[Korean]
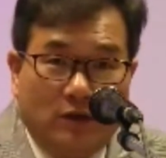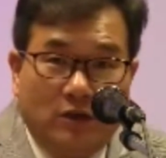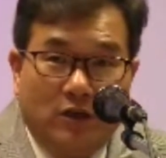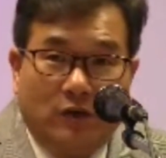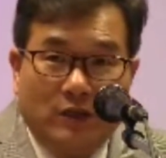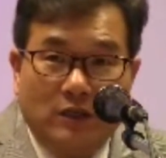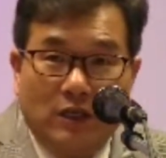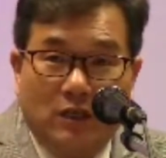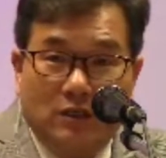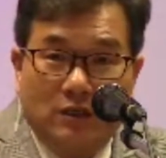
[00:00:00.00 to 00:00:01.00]
그들이
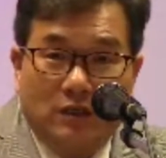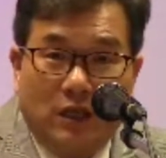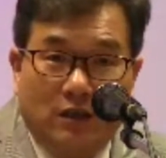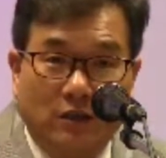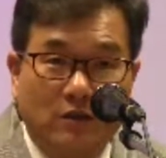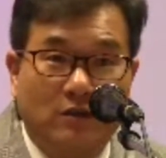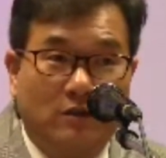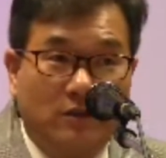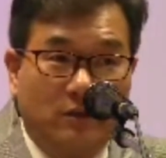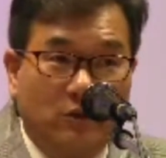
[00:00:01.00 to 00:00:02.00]
굉장히 의지했던
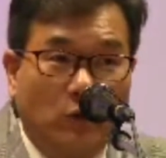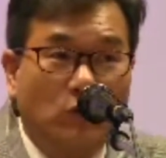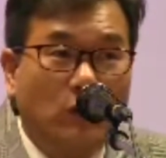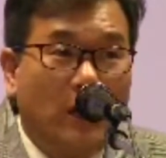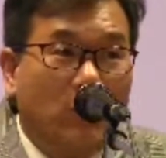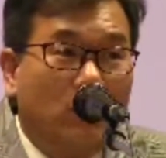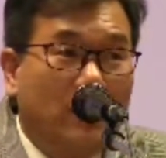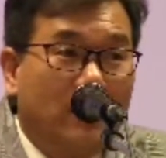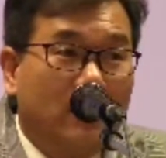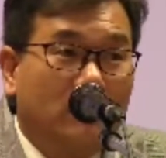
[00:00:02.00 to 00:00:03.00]
것들이죠 오늘날로
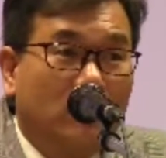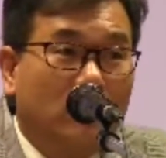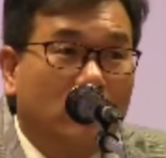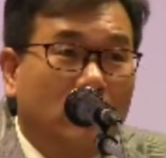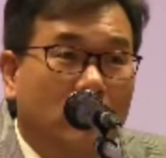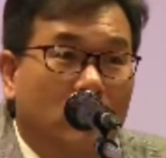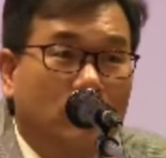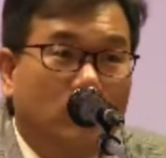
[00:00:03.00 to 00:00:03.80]
말하면은